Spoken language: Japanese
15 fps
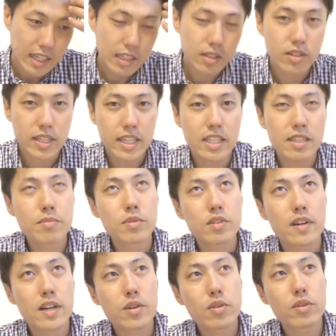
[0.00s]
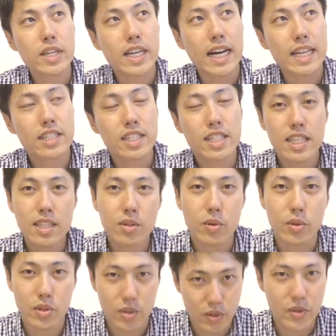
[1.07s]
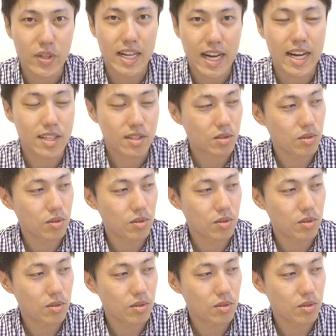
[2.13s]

あと最近僕は料理が好きというか、